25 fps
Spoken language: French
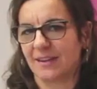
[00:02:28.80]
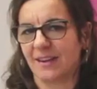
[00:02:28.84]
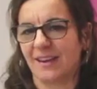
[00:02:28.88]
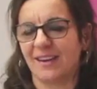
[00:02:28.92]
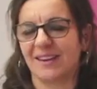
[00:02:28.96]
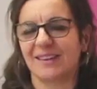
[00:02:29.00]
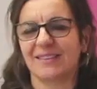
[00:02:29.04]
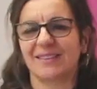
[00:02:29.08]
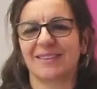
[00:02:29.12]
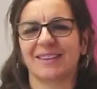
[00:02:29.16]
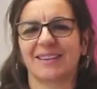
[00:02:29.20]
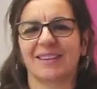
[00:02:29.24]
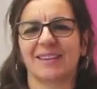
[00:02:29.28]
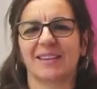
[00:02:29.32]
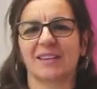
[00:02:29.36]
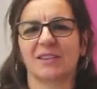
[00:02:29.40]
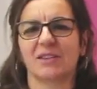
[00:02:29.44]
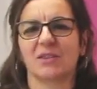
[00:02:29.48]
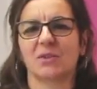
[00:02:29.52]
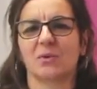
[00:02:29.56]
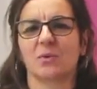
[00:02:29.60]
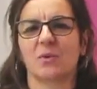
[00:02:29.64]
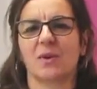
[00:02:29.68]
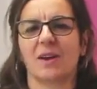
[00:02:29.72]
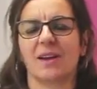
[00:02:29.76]
cas, des
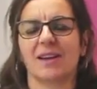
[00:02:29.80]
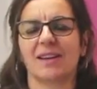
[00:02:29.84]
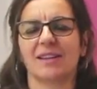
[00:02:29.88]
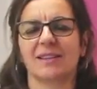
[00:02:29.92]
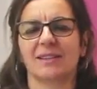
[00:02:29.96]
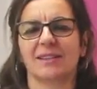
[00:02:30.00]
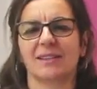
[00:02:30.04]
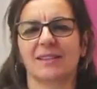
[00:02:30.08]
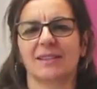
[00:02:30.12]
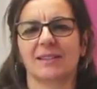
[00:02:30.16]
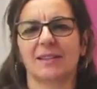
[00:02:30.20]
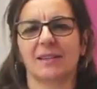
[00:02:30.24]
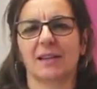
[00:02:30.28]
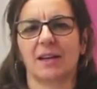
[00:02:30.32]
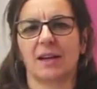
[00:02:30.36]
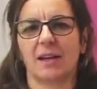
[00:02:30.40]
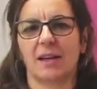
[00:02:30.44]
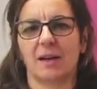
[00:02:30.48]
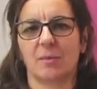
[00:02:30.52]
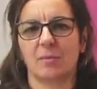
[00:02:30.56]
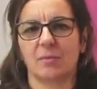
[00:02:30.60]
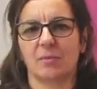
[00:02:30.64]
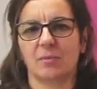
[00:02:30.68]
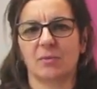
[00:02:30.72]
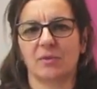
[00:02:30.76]
réactions
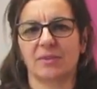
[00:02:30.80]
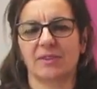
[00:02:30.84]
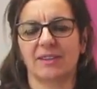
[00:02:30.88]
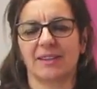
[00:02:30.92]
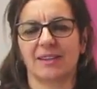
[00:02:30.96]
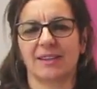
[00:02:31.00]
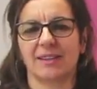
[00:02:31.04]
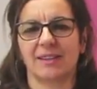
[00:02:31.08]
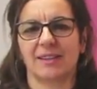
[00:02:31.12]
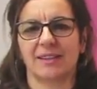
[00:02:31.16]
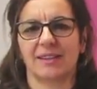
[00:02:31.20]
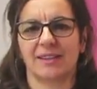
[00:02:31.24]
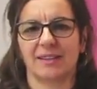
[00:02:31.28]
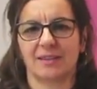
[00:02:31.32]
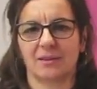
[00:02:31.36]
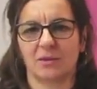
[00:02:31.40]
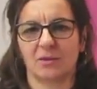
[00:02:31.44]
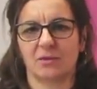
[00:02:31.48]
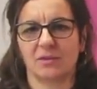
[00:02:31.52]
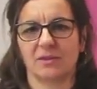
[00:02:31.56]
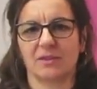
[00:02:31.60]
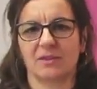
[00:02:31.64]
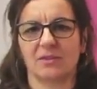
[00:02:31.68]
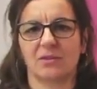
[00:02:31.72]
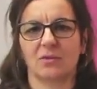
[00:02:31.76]
indésirables, modérées et
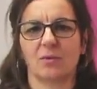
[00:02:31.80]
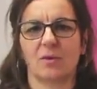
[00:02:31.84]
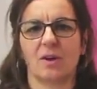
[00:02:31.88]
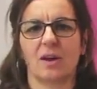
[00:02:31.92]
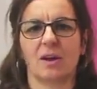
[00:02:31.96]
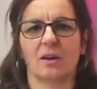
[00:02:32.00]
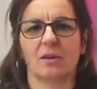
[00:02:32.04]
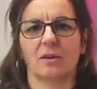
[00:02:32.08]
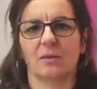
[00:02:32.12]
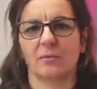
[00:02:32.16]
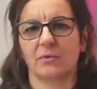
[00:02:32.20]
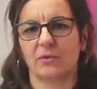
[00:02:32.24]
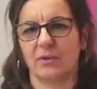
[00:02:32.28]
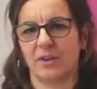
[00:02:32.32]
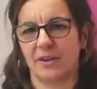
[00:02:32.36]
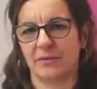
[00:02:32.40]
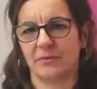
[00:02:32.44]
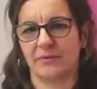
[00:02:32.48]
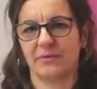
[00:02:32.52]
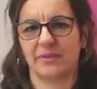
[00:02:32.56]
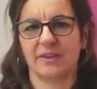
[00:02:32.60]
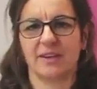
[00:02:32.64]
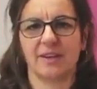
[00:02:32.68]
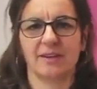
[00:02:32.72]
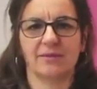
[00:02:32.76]
transitoires, comme de la
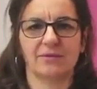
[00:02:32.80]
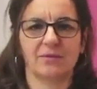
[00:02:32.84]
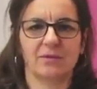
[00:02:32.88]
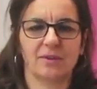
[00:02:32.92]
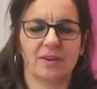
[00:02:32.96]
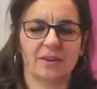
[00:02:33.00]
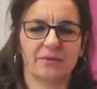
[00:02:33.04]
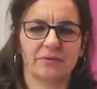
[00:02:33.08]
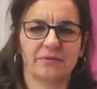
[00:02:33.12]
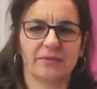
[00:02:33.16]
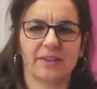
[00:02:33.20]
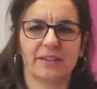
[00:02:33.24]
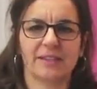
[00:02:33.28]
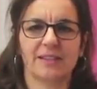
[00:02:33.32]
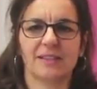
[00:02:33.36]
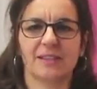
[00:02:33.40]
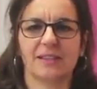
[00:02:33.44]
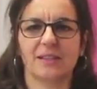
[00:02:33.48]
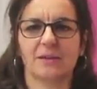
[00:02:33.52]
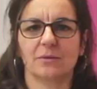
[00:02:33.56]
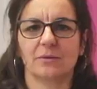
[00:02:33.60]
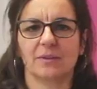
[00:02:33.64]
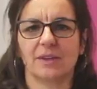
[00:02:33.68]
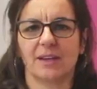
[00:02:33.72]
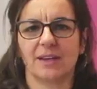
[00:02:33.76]
fièvre, de la
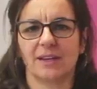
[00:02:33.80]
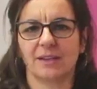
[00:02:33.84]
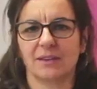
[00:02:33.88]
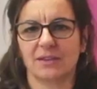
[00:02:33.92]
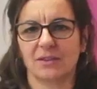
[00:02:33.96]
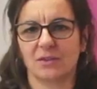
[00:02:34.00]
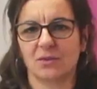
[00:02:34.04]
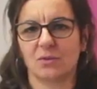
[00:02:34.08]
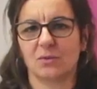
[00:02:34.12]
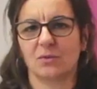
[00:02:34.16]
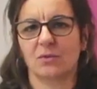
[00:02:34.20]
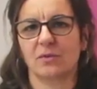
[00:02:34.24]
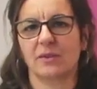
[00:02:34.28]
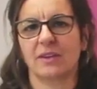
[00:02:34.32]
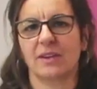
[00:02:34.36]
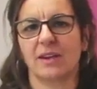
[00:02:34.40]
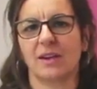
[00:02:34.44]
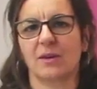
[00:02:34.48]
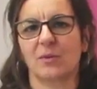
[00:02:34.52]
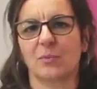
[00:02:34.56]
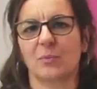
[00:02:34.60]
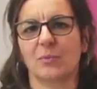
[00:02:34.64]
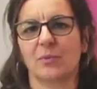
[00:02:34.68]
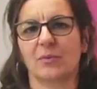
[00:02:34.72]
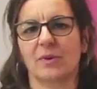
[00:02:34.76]
fatigue, une réaction
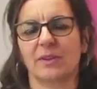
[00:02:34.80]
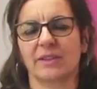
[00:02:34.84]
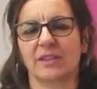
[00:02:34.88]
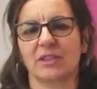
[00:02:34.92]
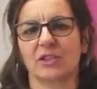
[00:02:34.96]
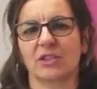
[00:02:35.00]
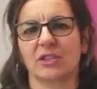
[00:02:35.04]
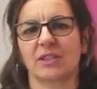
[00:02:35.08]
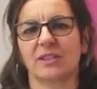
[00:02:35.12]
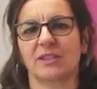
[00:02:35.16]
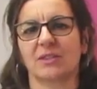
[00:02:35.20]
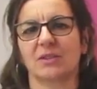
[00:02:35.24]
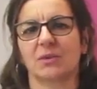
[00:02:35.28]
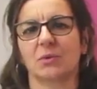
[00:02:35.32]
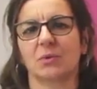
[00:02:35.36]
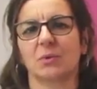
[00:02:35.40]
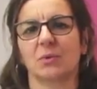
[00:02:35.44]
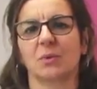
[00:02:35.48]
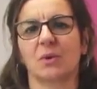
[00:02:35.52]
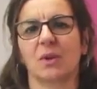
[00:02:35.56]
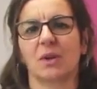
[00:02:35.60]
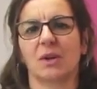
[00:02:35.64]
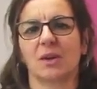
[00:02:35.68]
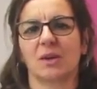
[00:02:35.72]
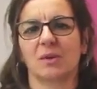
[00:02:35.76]
locale au point
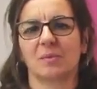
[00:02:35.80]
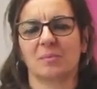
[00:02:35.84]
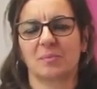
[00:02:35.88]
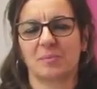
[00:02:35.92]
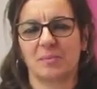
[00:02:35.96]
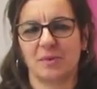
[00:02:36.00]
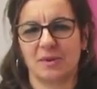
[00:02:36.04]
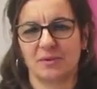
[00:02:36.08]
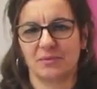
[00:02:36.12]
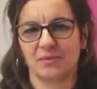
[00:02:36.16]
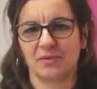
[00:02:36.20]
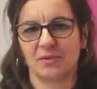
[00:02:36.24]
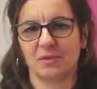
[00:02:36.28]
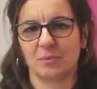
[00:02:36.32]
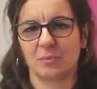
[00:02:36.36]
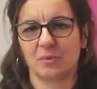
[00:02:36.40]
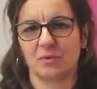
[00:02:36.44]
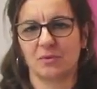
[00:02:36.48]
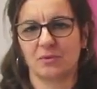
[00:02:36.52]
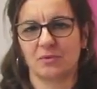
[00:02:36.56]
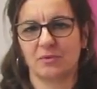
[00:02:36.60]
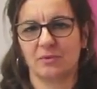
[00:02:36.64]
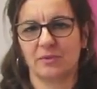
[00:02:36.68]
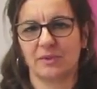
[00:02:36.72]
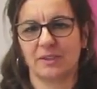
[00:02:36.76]
d'injection peuvent se
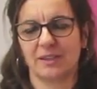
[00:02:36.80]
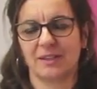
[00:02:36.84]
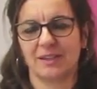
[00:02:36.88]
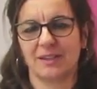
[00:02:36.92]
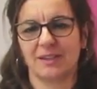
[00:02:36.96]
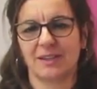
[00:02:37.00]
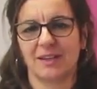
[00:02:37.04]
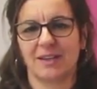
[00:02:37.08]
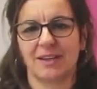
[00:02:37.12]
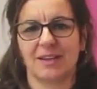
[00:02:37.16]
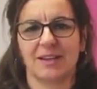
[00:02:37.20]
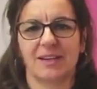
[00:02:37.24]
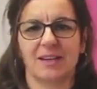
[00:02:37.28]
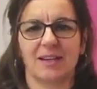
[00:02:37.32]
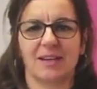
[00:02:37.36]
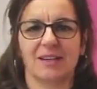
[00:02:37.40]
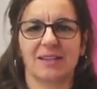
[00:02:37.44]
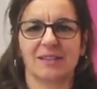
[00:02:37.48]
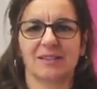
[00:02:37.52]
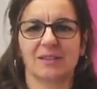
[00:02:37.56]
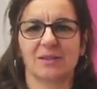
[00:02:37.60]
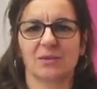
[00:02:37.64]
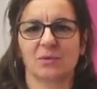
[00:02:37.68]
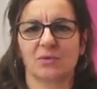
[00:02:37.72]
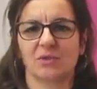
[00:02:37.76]
produire.
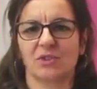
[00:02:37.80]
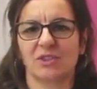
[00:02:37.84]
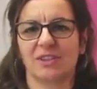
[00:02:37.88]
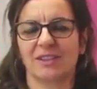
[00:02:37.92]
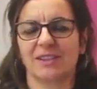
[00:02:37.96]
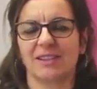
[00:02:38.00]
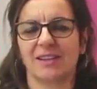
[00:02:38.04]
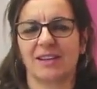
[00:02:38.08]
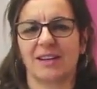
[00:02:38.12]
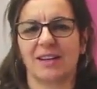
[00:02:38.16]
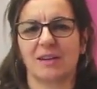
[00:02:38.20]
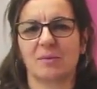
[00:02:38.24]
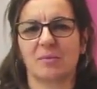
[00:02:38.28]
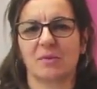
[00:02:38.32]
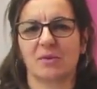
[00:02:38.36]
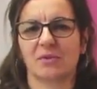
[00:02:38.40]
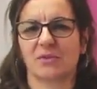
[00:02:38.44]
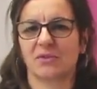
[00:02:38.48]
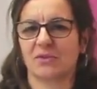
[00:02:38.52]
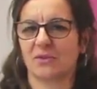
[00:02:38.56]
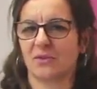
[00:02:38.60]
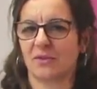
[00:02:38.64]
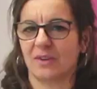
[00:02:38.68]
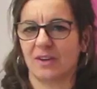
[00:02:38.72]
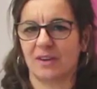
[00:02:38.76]
Elles sont généralement
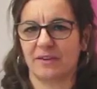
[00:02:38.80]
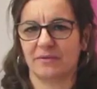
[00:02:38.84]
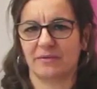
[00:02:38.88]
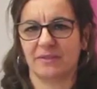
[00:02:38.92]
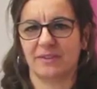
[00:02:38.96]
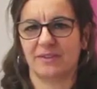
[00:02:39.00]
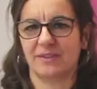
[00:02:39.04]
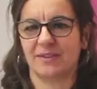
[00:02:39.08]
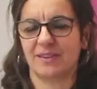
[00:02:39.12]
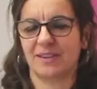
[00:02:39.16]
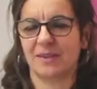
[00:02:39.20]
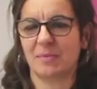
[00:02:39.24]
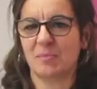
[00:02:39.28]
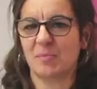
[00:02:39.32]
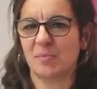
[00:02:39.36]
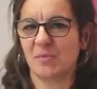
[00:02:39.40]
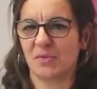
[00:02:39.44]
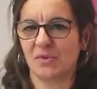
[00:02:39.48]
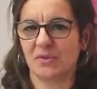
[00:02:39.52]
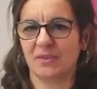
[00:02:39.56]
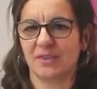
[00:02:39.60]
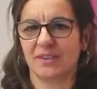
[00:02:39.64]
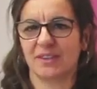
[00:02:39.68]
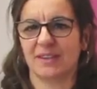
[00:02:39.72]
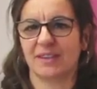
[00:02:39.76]
sans gravité,
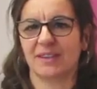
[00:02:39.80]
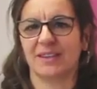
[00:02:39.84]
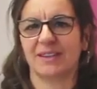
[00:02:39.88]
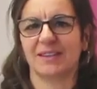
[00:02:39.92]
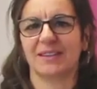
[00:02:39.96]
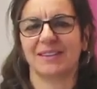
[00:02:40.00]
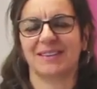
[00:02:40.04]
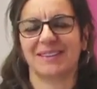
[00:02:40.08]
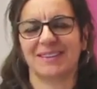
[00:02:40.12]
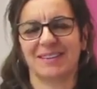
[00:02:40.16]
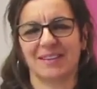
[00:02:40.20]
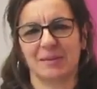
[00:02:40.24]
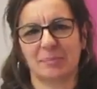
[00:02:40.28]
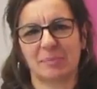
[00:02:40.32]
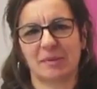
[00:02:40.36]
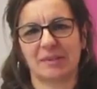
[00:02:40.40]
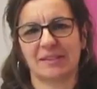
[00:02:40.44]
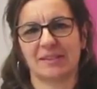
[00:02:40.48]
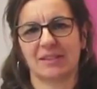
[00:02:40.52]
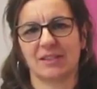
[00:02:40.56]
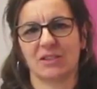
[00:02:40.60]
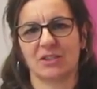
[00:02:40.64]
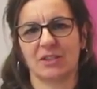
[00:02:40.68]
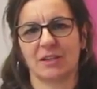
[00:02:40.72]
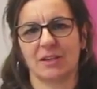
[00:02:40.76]
modérées et
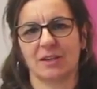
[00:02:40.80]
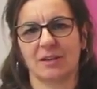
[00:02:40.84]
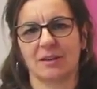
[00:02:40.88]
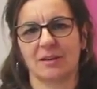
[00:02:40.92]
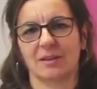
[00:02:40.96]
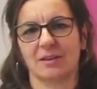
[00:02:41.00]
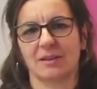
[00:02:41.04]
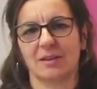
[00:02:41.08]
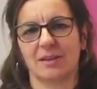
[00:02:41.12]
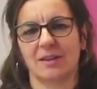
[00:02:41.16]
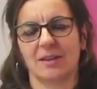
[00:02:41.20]
passagères.